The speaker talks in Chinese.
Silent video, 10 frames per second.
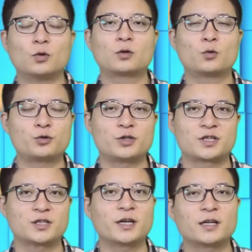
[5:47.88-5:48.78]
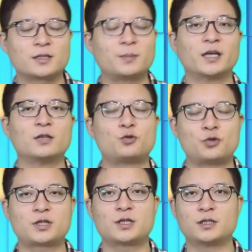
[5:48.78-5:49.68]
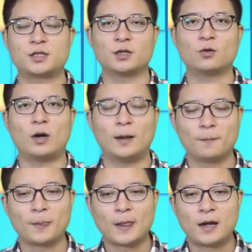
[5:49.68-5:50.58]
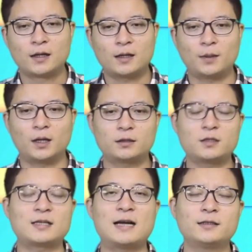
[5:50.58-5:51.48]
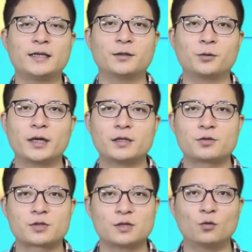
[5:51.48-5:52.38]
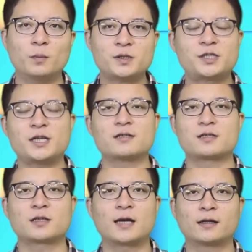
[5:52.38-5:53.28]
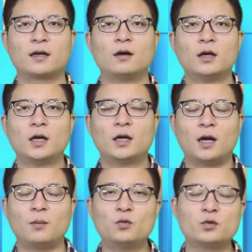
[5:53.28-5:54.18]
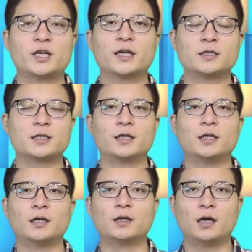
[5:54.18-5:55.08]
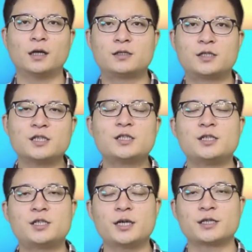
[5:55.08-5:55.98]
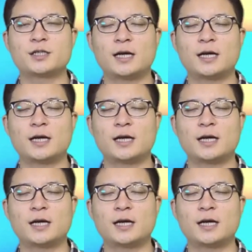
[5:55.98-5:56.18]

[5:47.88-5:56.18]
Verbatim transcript: 国过去十年的这么一个趋势的情况。那么第三点原因就是我们现实看到啊，目前的这个呃经济现象。